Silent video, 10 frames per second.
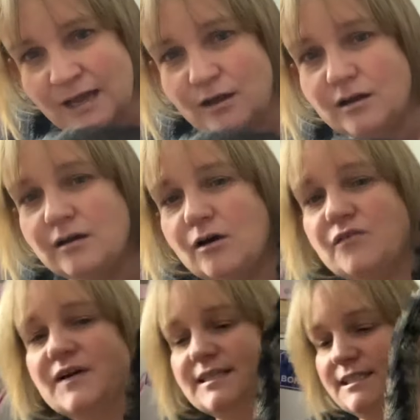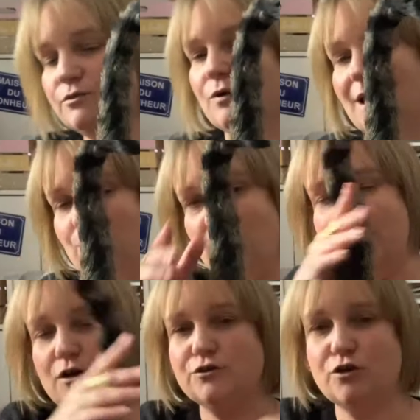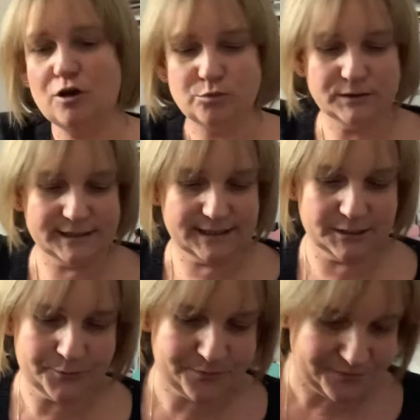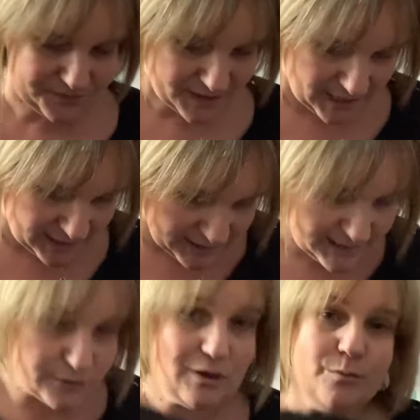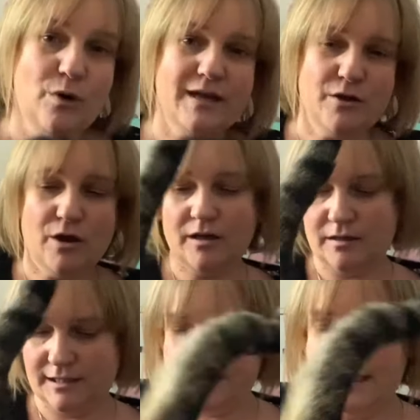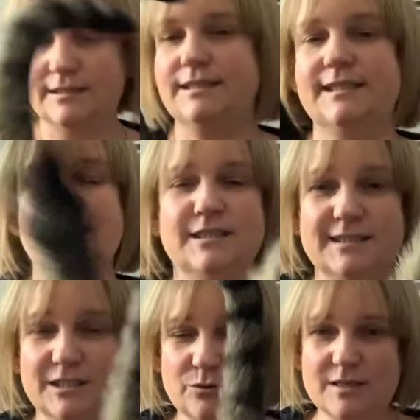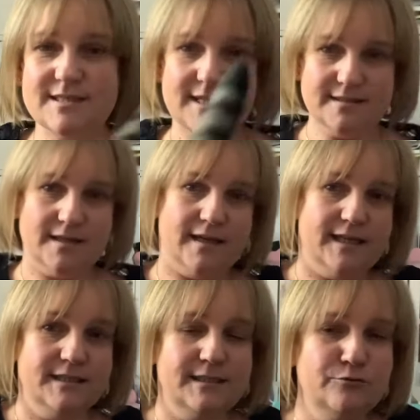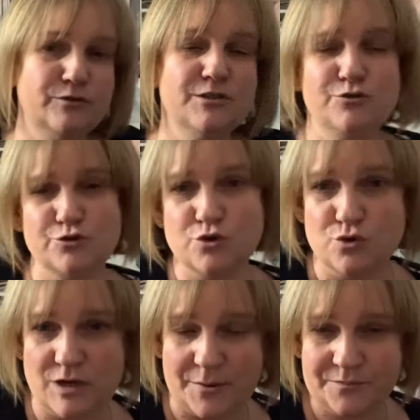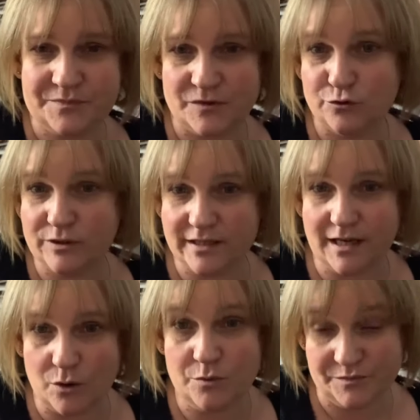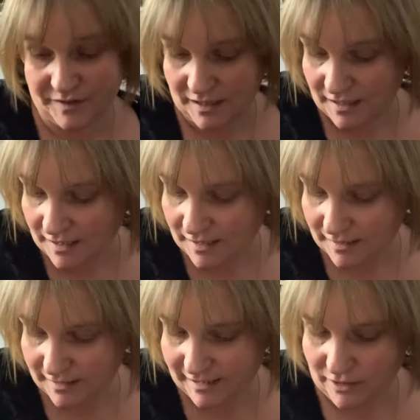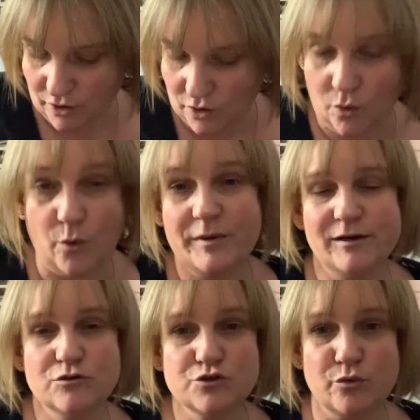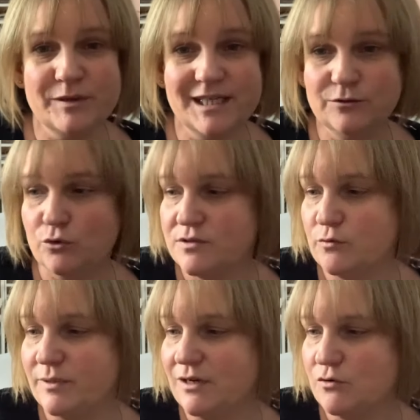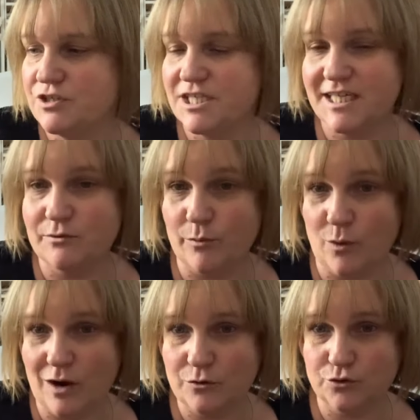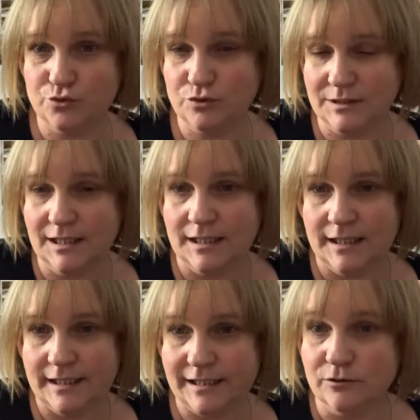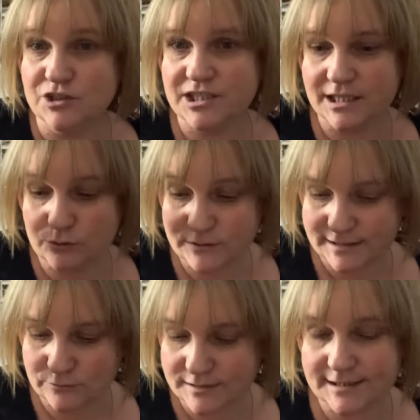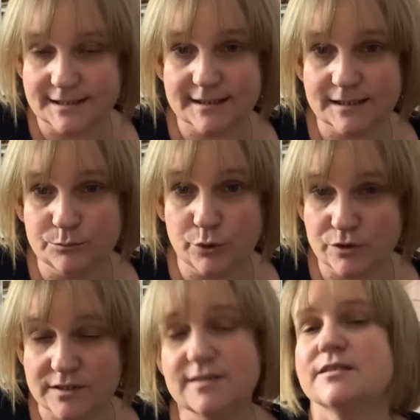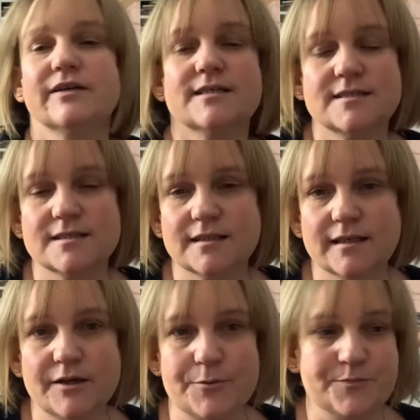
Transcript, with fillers: Euh, en fait, ils ont un broyeur dans leur boutique. Ils ont un broyeur, il y a des, noisettes et du chocolat, du cacao. Et euh, on mélange, on met les doses, on mélange et on broie le tout. Et euh, je l'ai goûté, donc c'est très brut. Hein. C'est vrai que c'est très...